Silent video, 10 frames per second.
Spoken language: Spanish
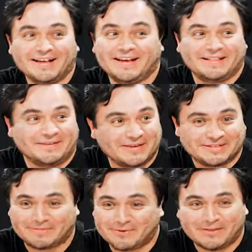Y tengo que
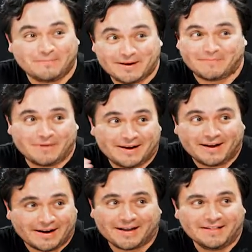estar borrando para poder
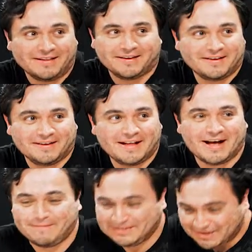agregar gente
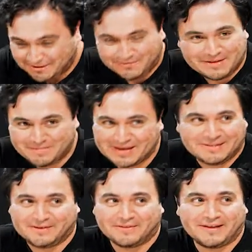a veces hago
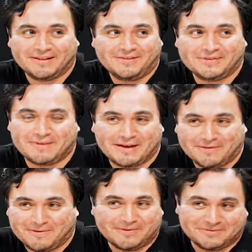limpieza de contactos y me
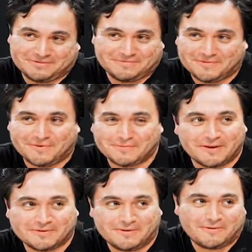quedo con los, con los
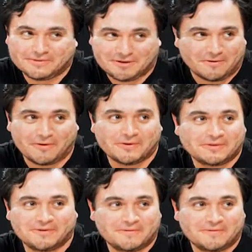buenos, ¿no? Con los que yo conozco.